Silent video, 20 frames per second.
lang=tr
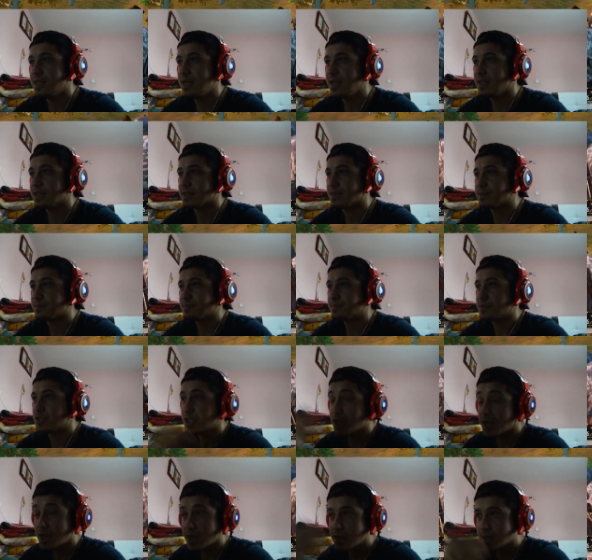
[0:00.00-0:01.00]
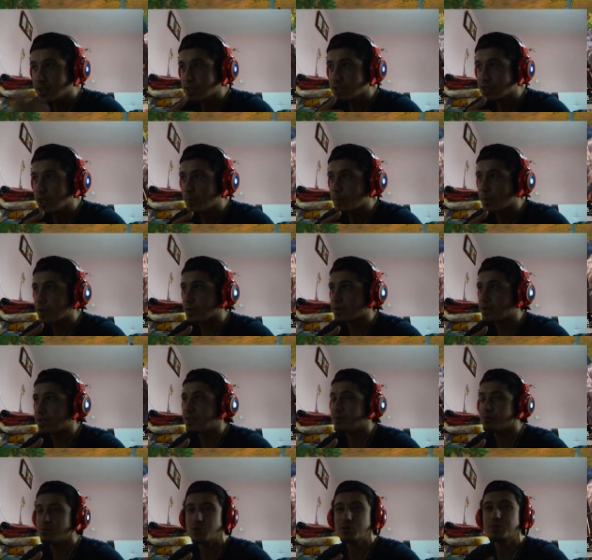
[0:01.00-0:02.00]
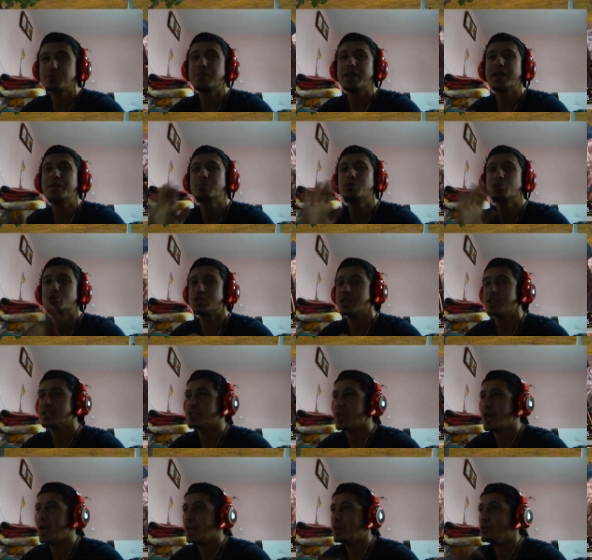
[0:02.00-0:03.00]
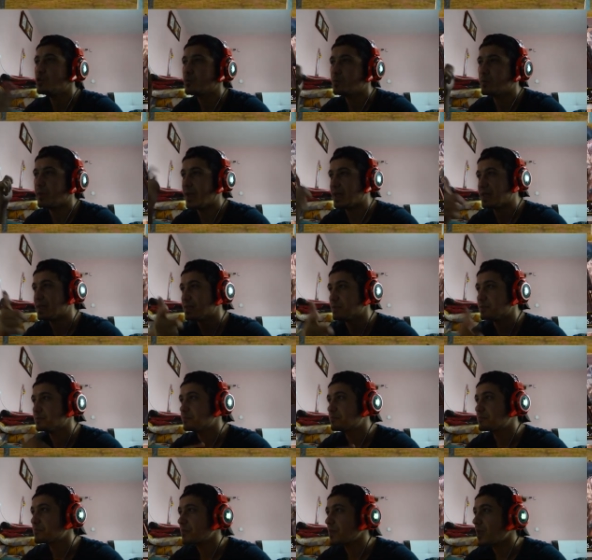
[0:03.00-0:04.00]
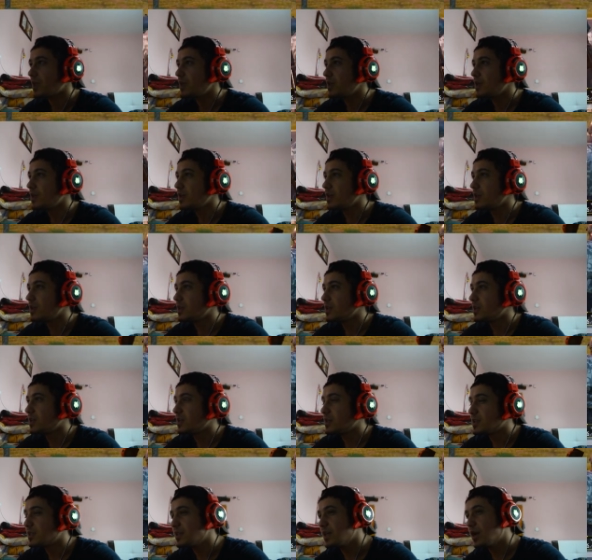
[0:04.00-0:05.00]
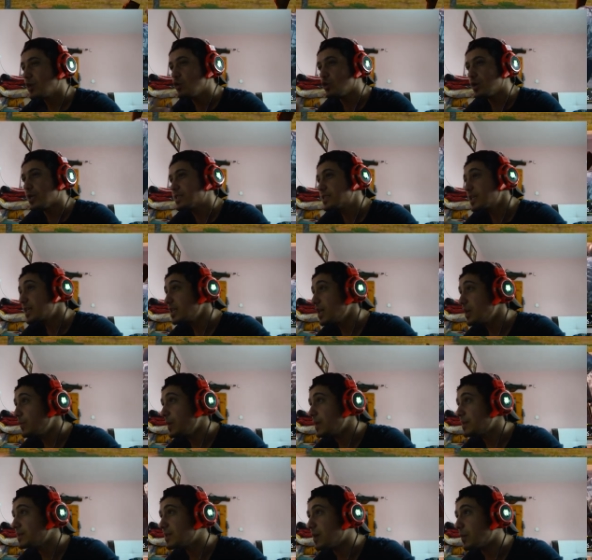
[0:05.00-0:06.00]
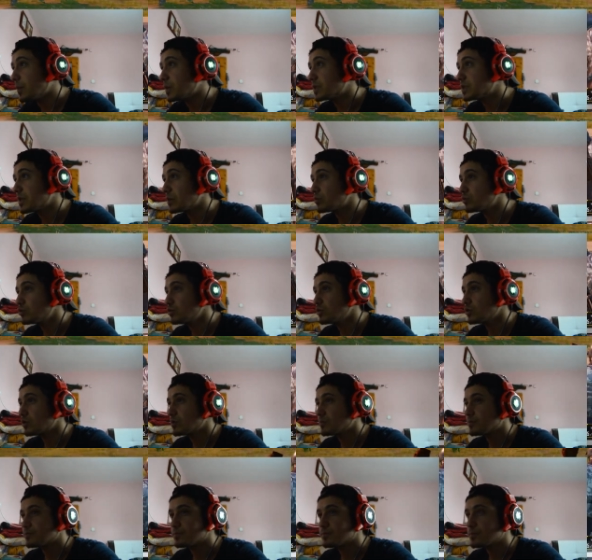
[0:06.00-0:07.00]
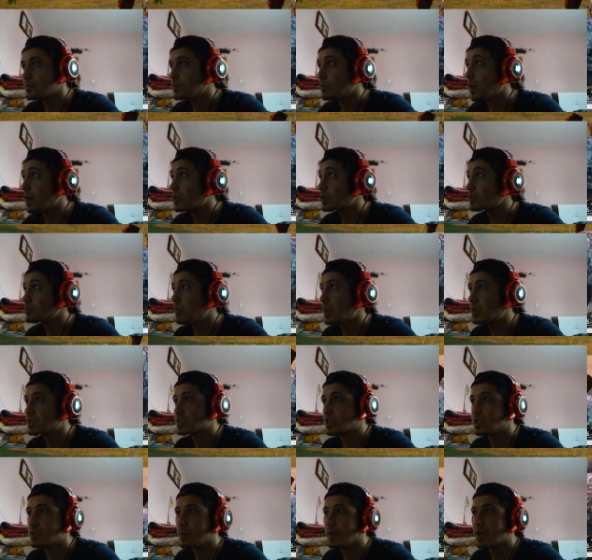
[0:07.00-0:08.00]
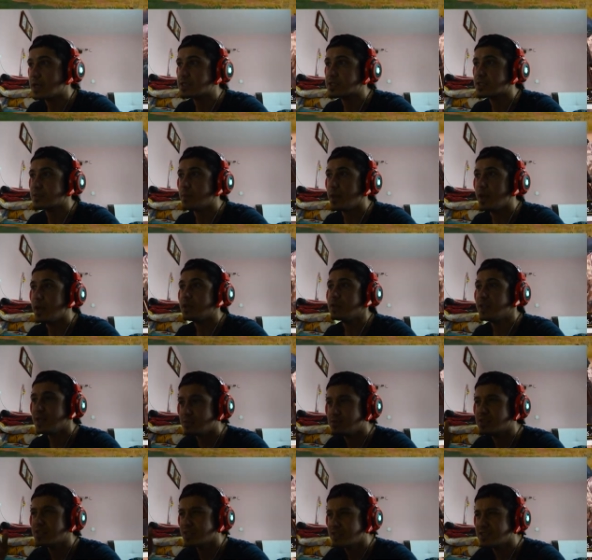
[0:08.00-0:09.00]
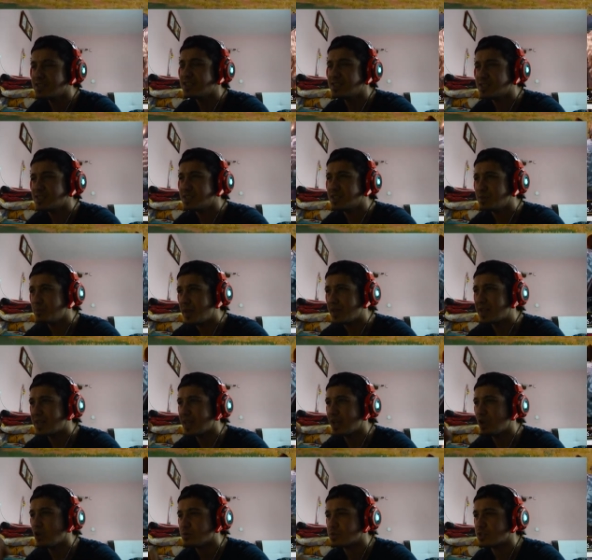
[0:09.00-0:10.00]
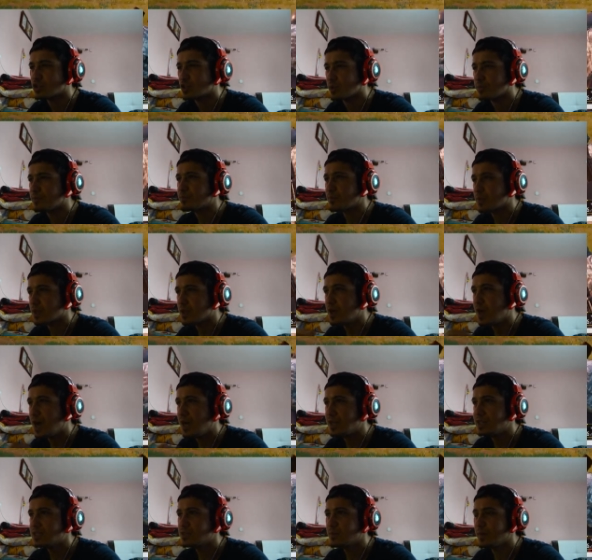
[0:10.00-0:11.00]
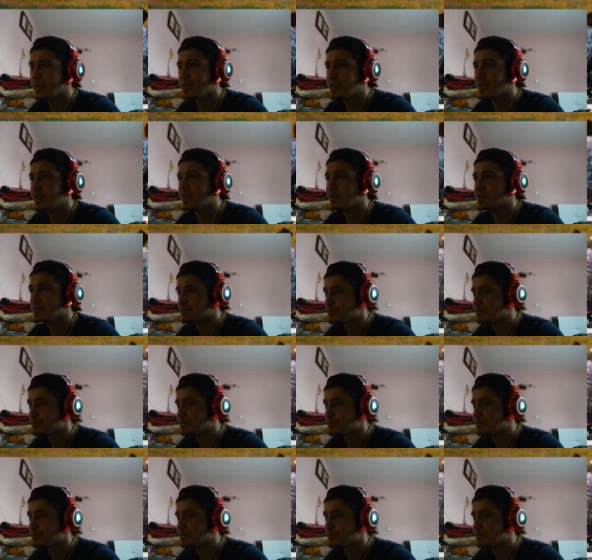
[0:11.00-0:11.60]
nedir? Çık kardeş kapıya. Dedim bu beni puşlayacak hali yok ben gidim. Ya ölecek ya ben yapacağım şu. Şey Bak başladı bana sıkmaya. Dedim sık sık sık sık bekle geliyorum sık. Aynısı bende de var.